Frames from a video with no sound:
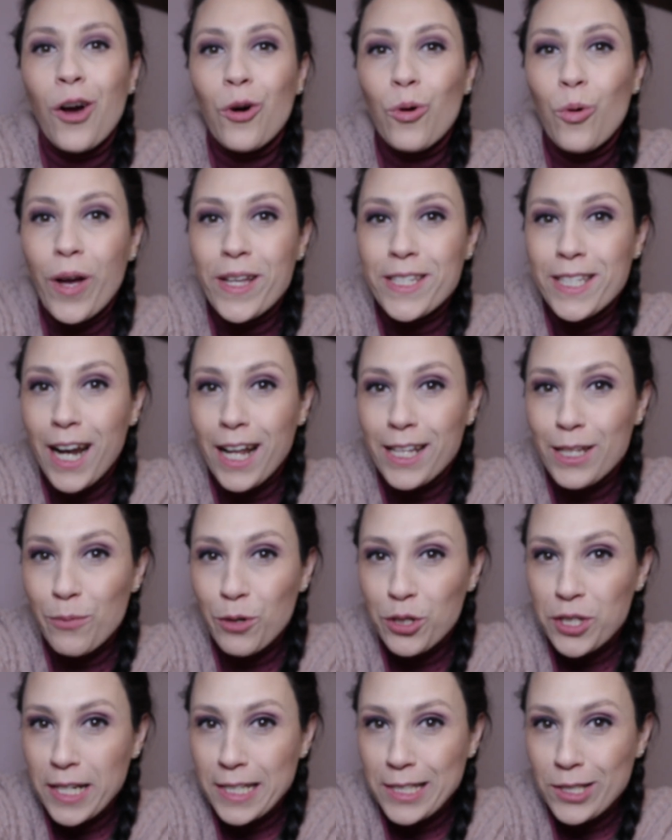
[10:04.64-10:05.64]
Questa è la
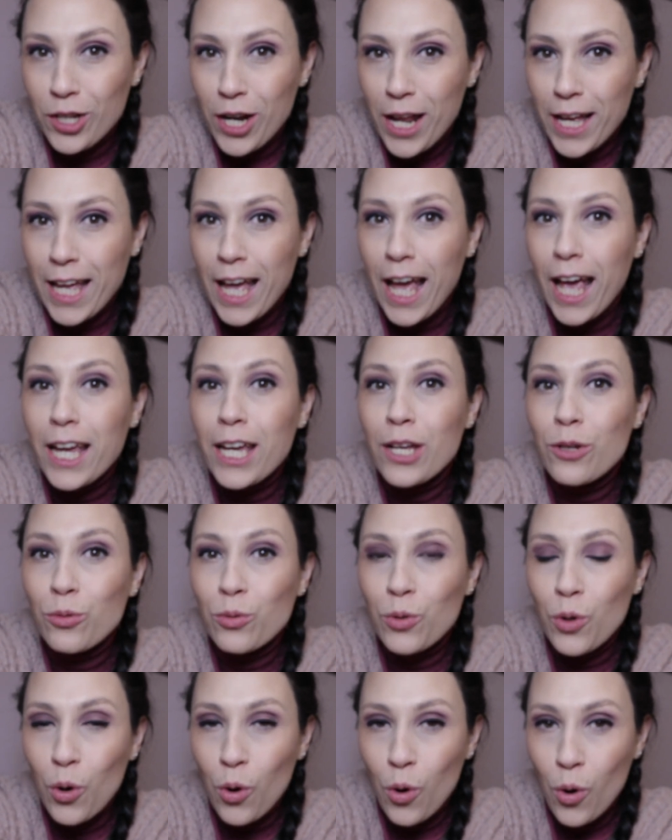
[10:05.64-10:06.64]
dimostrazione che in
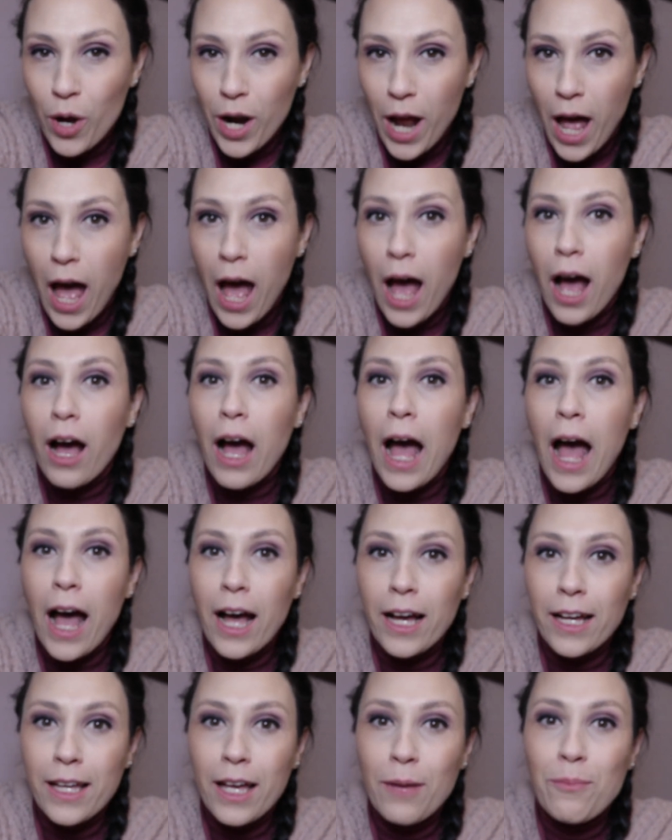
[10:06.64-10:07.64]
un'ora,
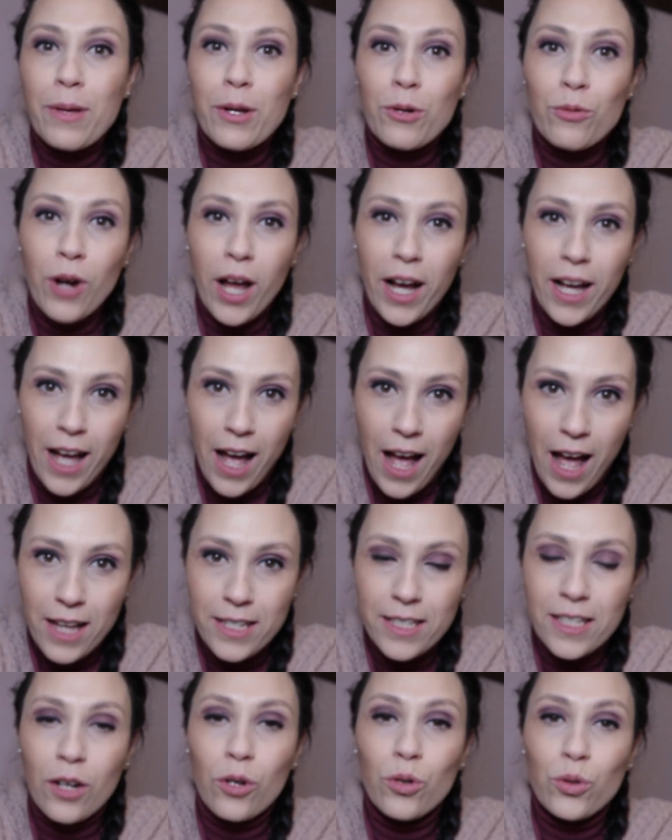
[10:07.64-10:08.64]
anche per una
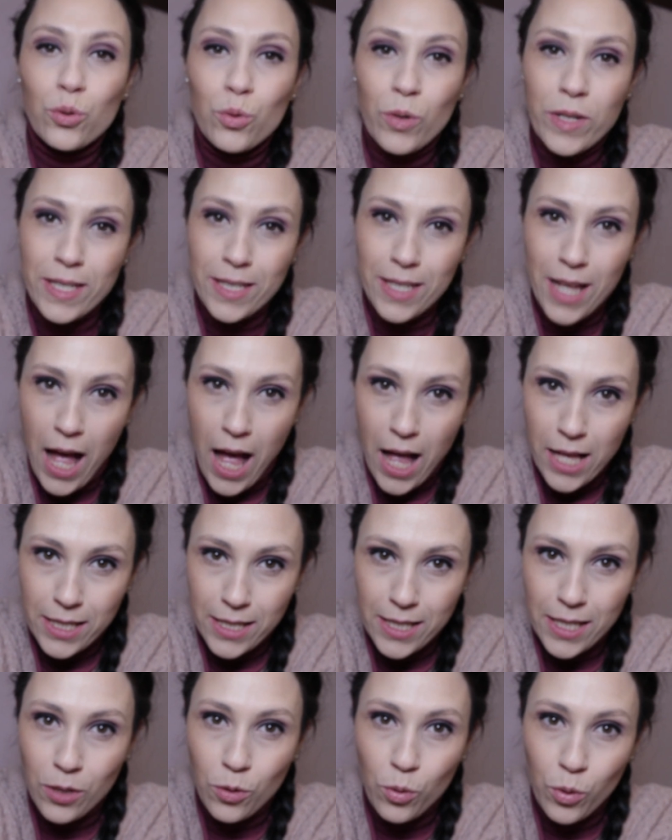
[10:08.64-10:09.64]
casa con due
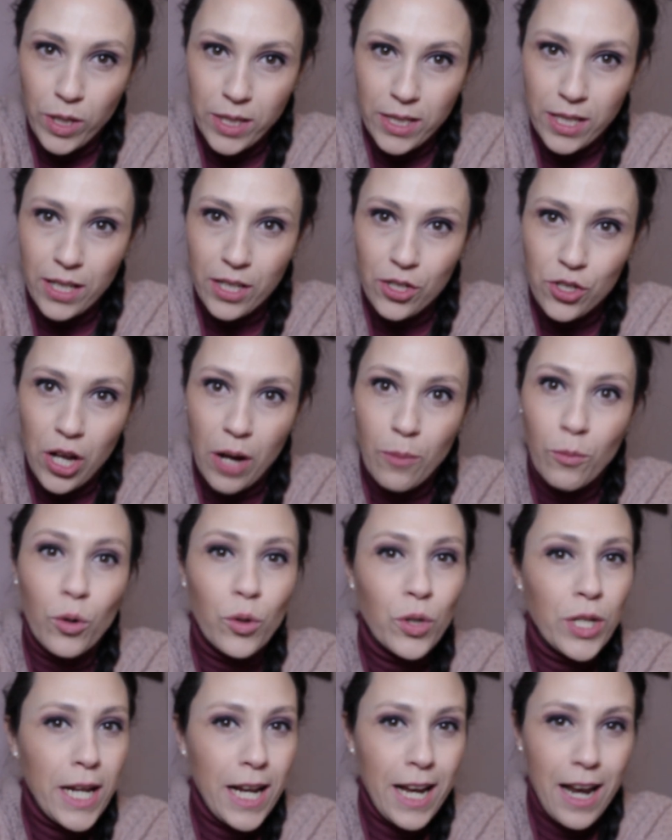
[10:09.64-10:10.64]
stanze, quindi
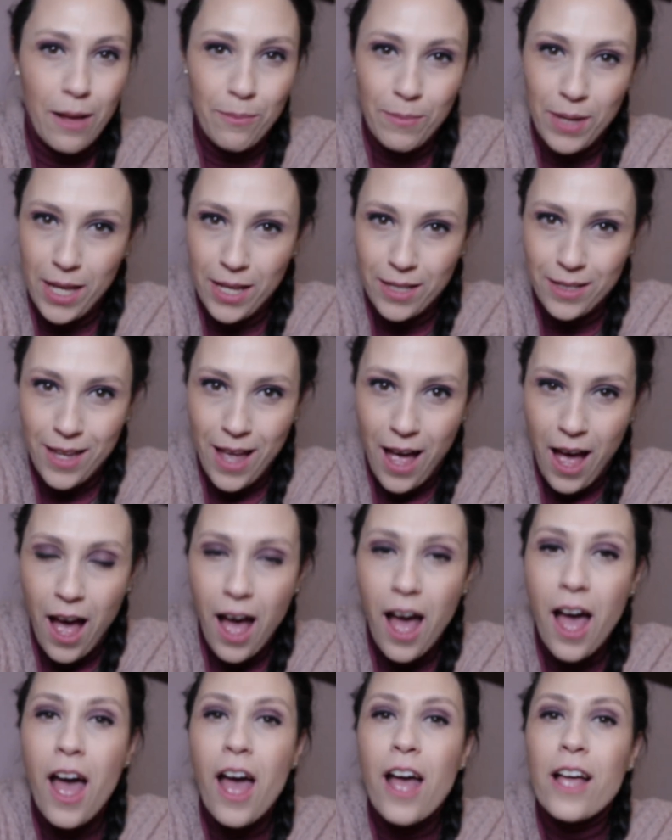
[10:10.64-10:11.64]
diciamo nella
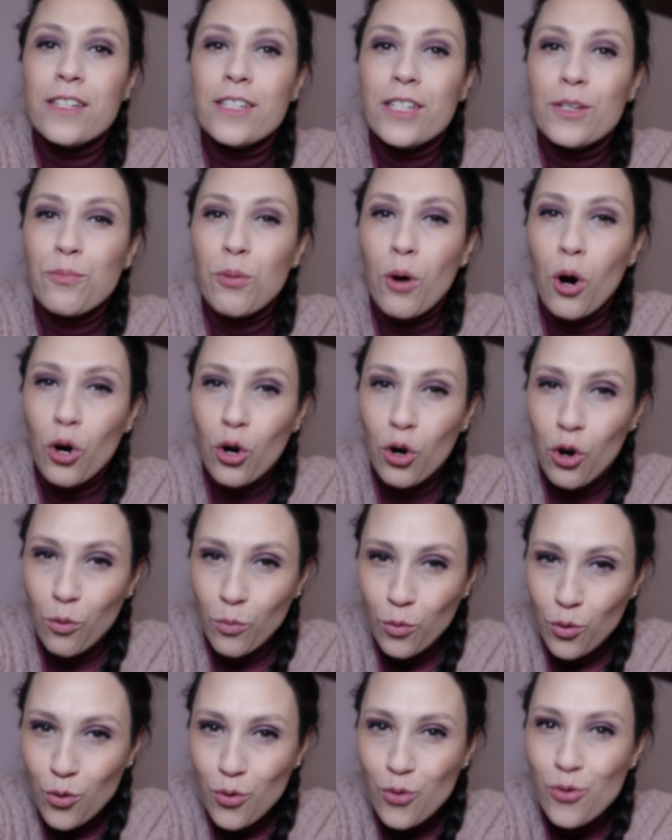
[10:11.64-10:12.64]
media, si può
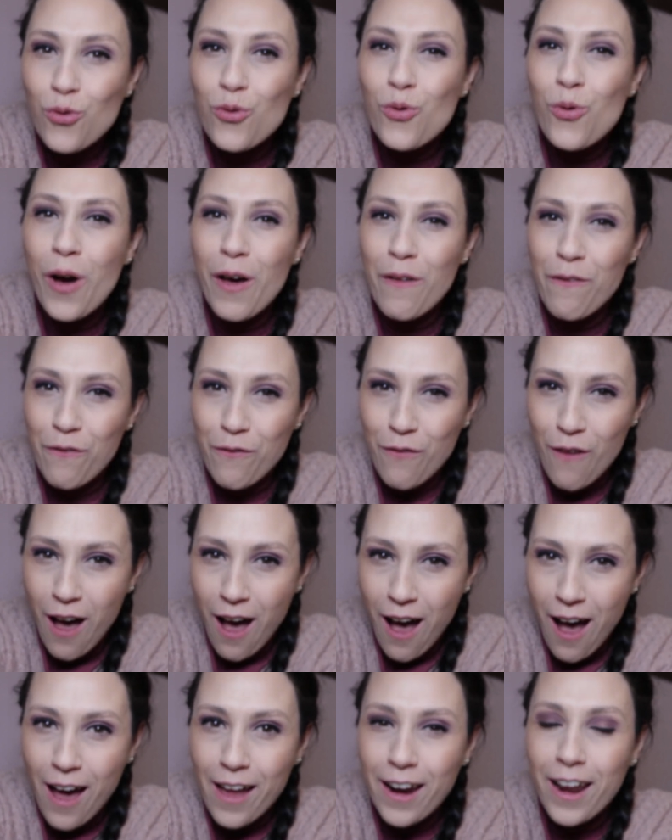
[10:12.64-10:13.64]
comunque
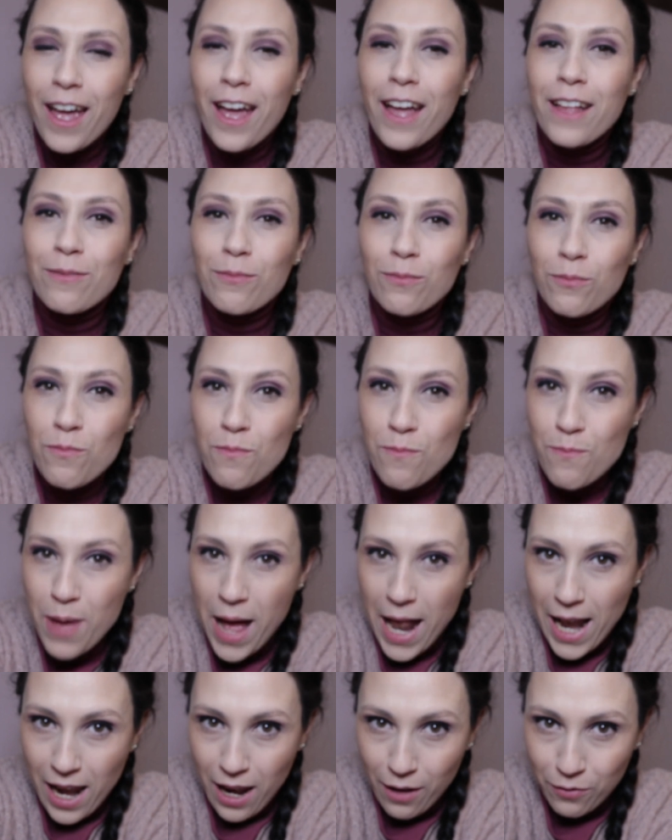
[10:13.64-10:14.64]
fare un
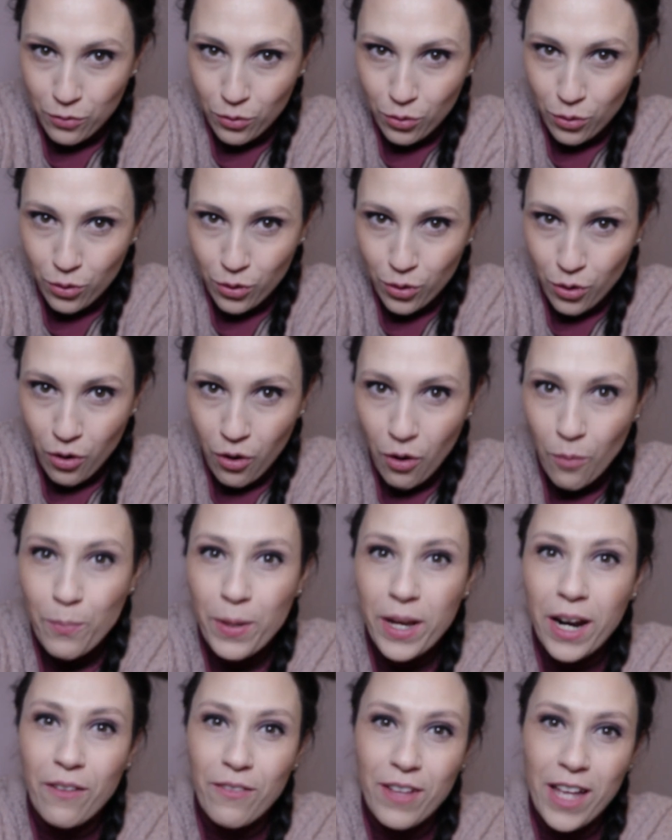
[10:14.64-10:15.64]
bel lavoro
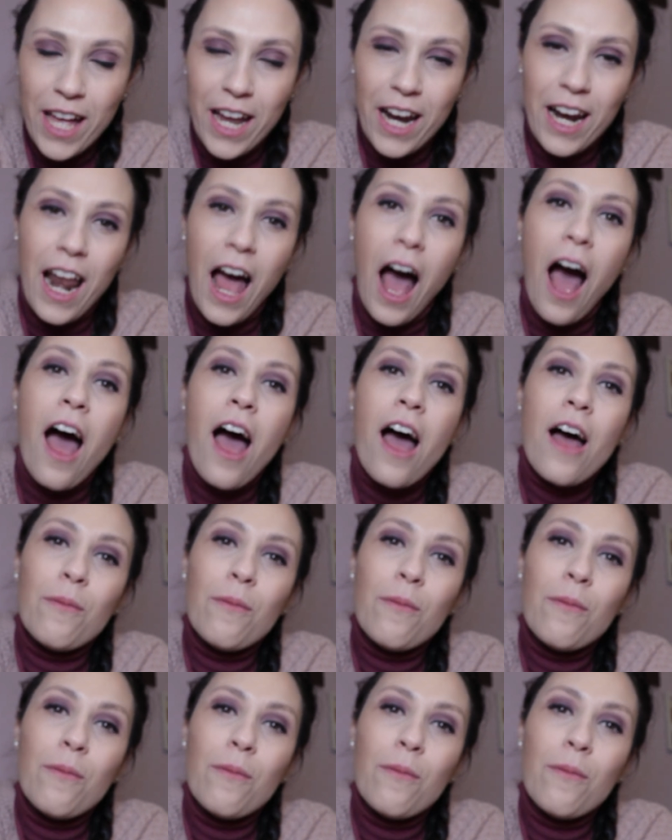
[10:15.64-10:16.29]
per averla